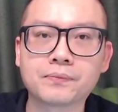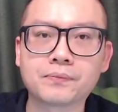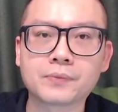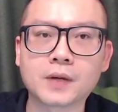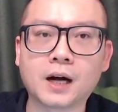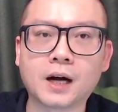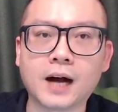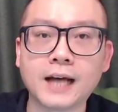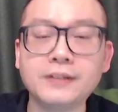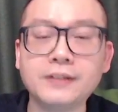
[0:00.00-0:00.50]

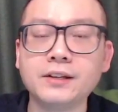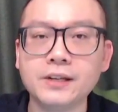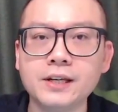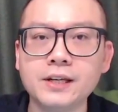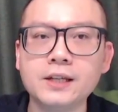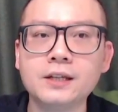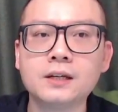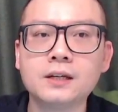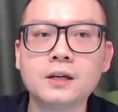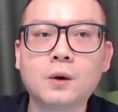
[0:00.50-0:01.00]
啊
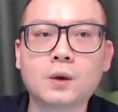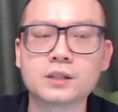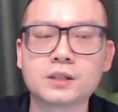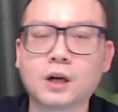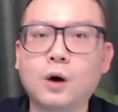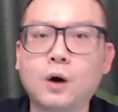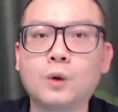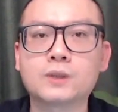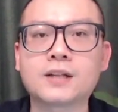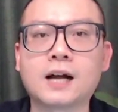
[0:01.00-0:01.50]
ATE 或者
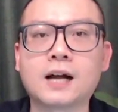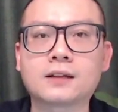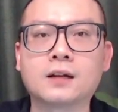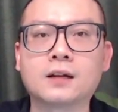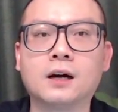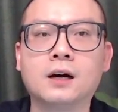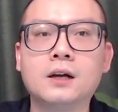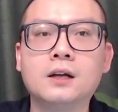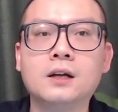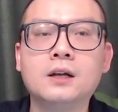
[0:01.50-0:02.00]
OSA
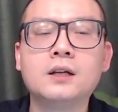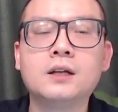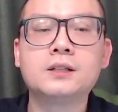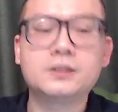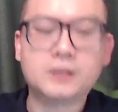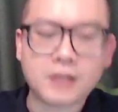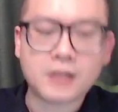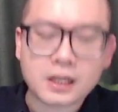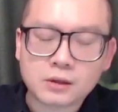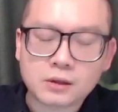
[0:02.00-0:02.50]
的
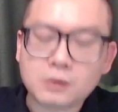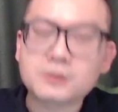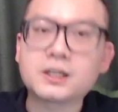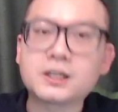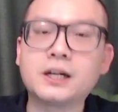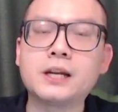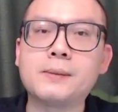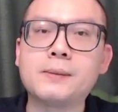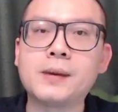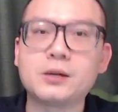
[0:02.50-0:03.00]
电动车
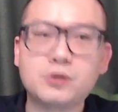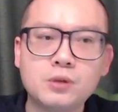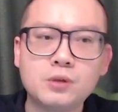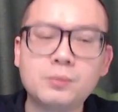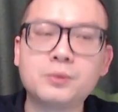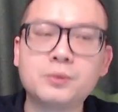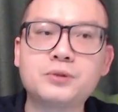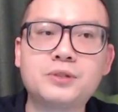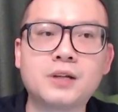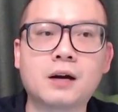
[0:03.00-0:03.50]
里面需
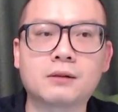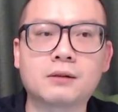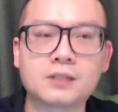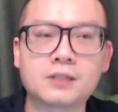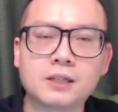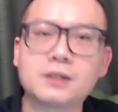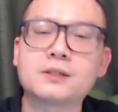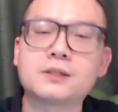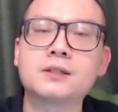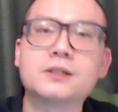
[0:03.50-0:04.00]
不需要
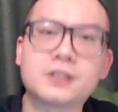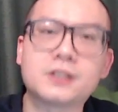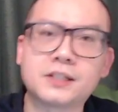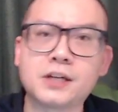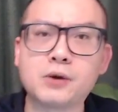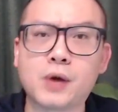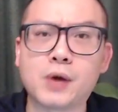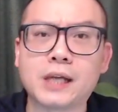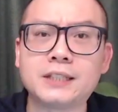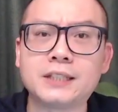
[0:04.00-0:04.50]
测试这些
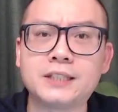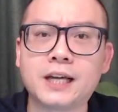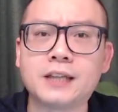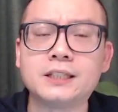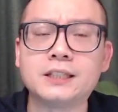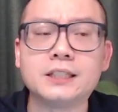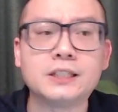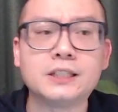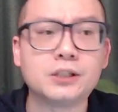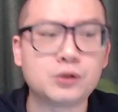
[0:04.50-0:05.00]
元
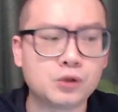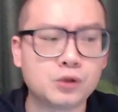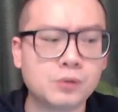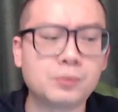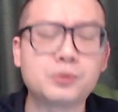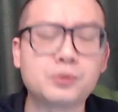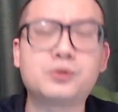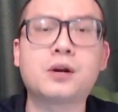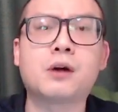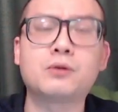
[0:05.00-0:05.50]
件，以及需
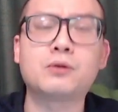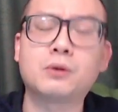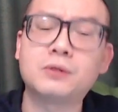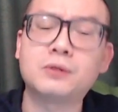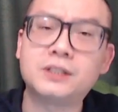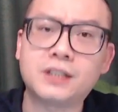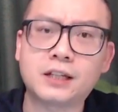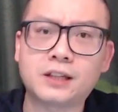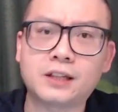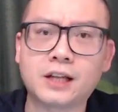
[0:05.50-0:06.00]
不需要用一
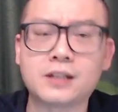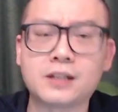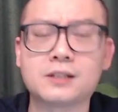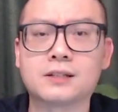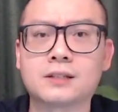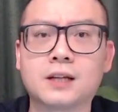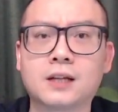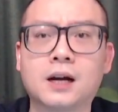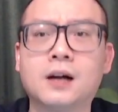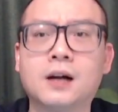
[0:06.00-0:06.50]
些电
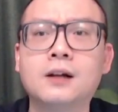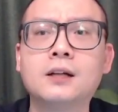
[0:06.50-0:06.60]
子的